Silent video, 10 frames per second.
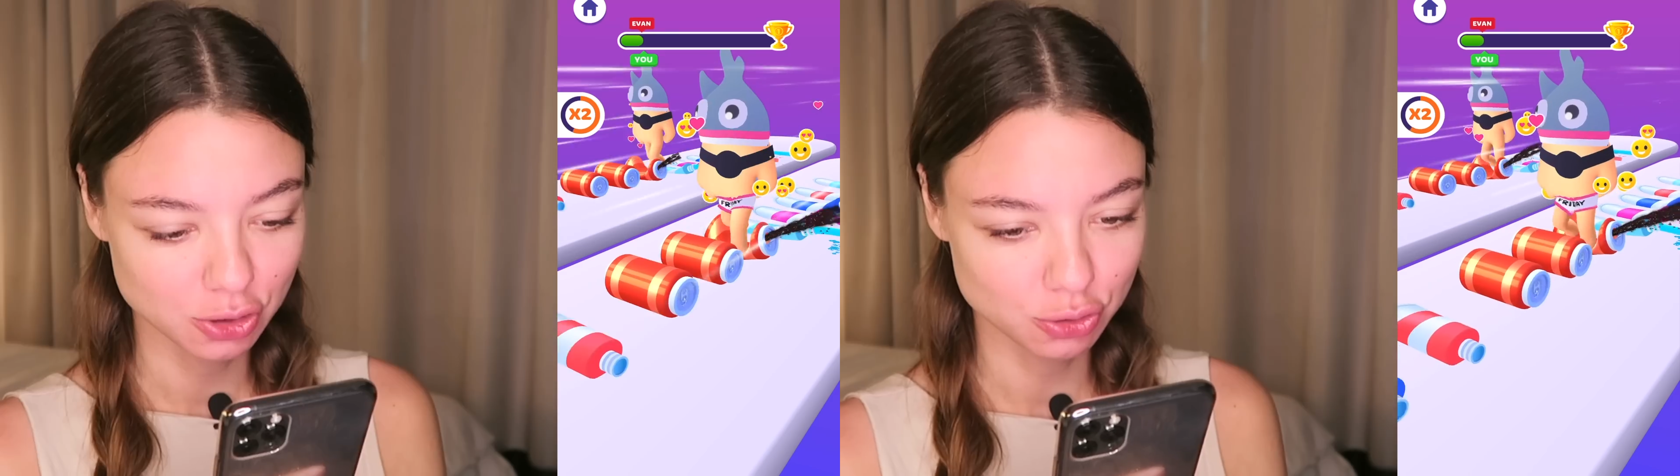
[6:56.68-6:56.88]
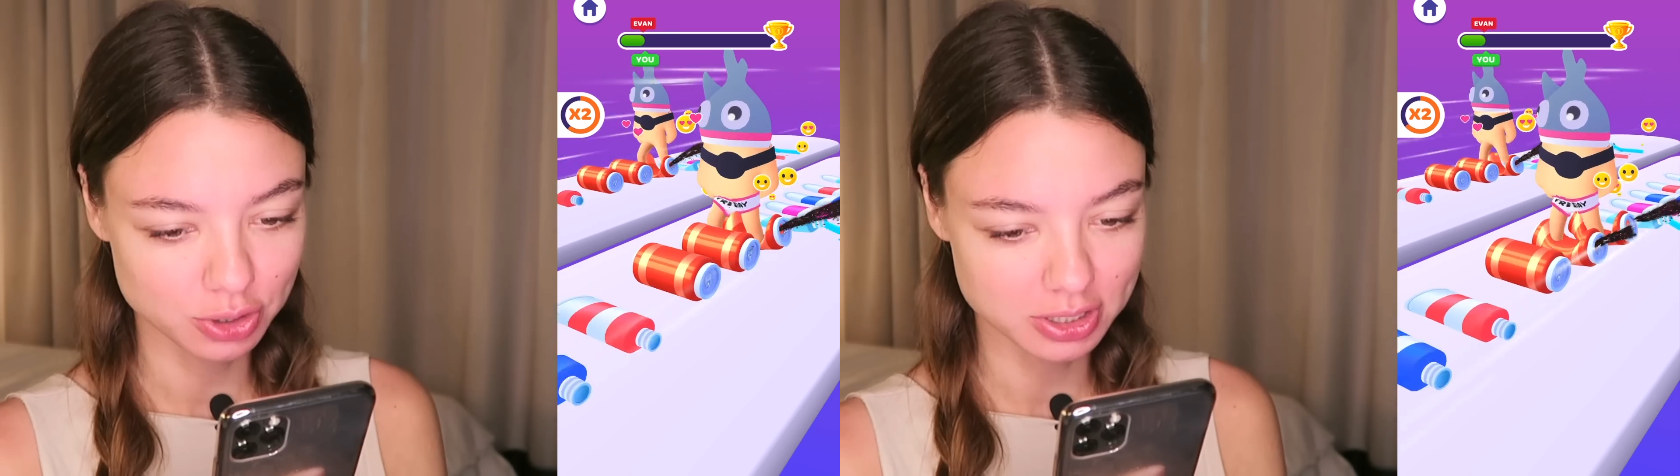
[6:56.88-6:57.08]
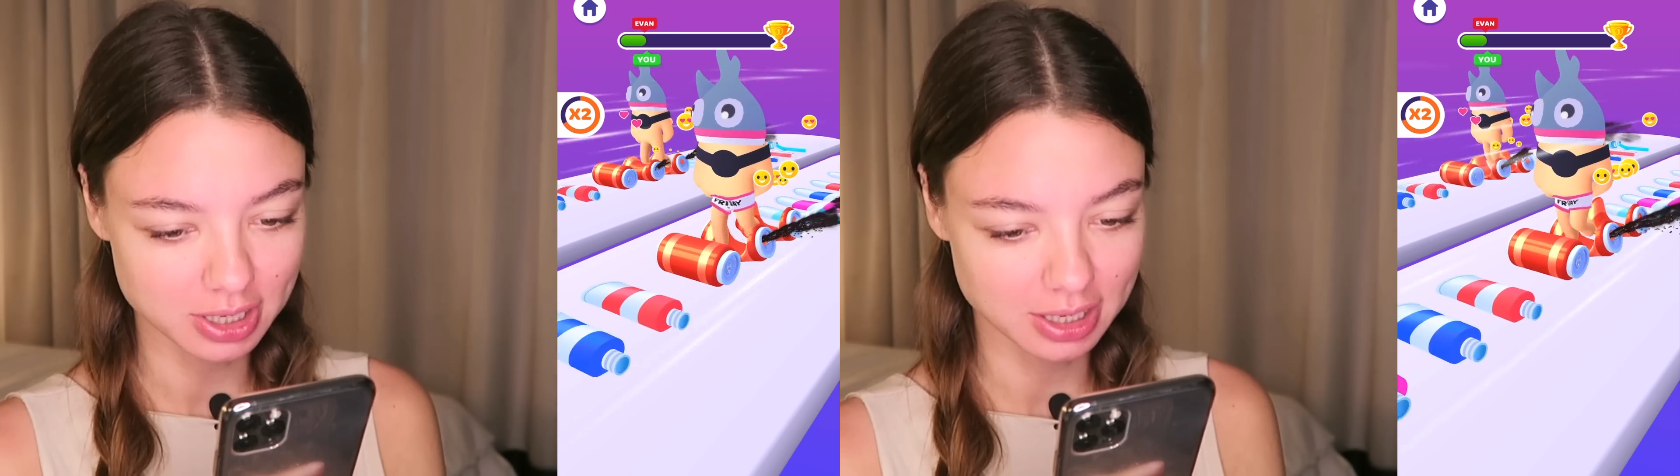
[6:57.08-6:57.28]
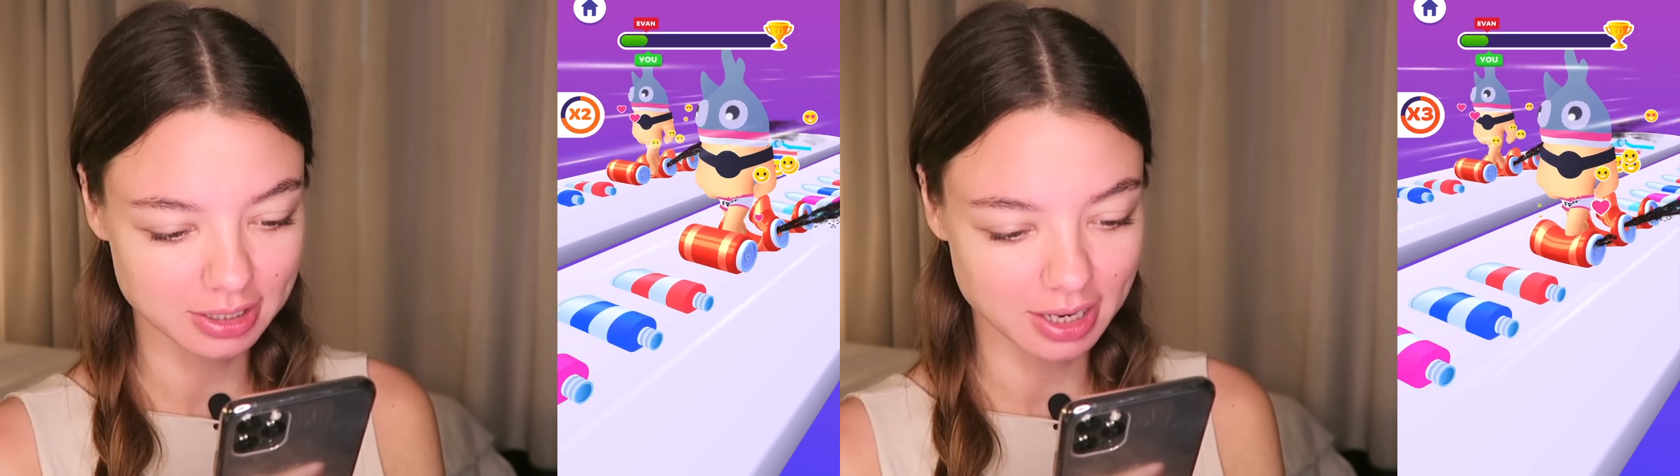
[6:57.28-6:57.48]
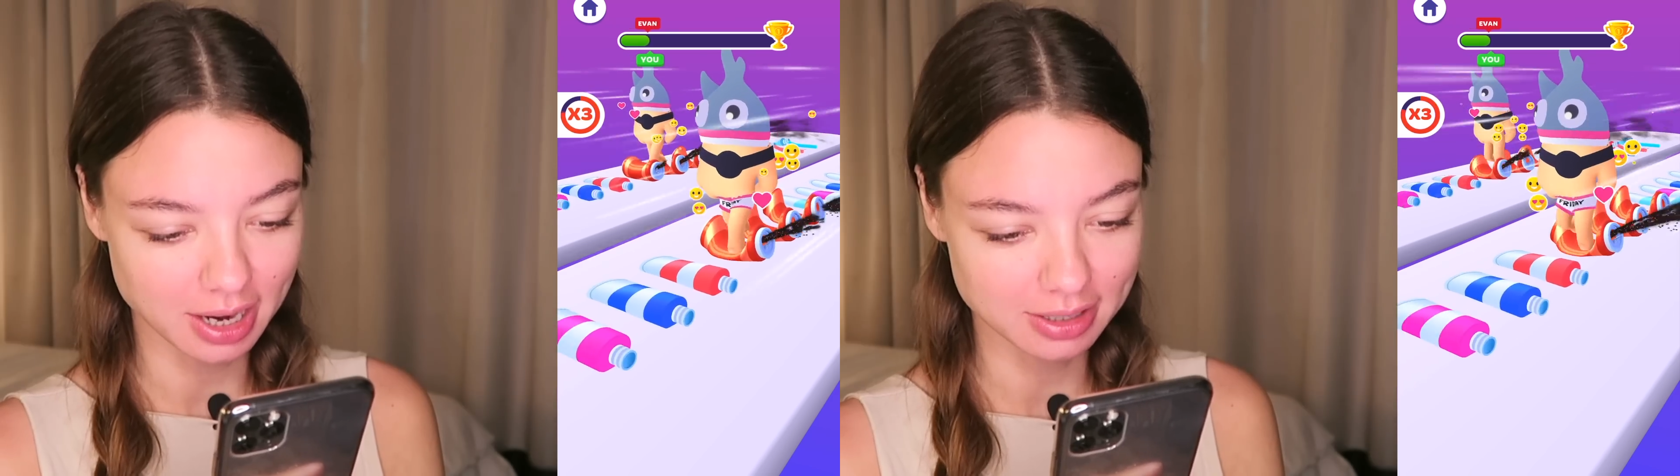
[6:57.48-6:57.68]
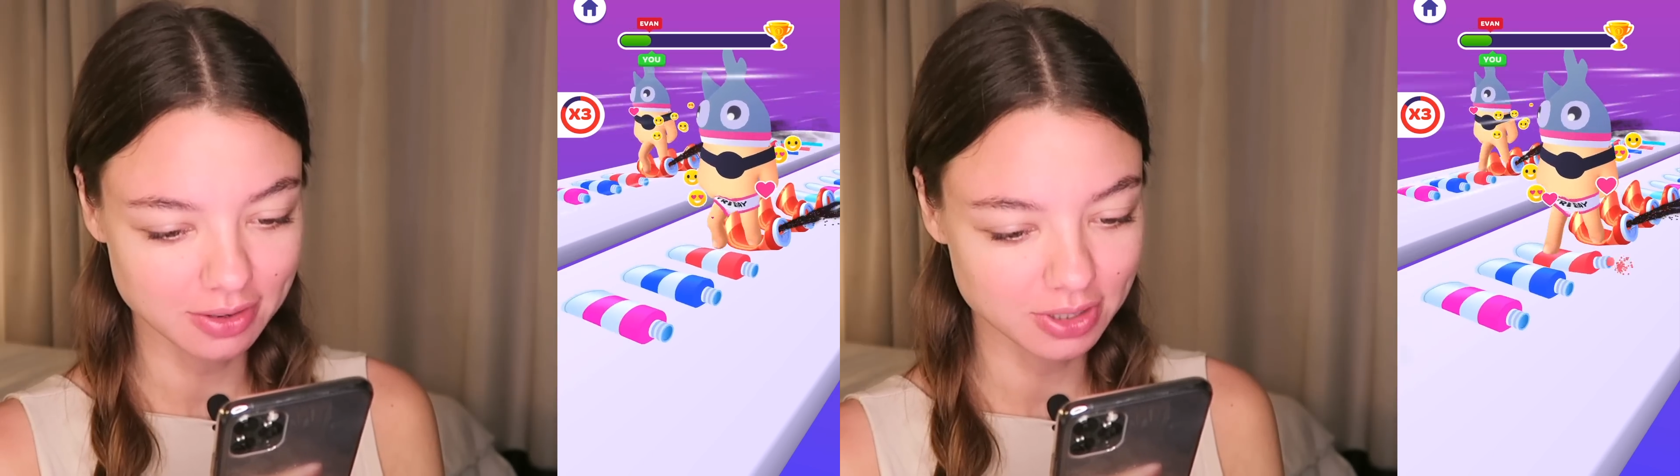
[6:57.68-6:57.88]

еще несколько нарядов,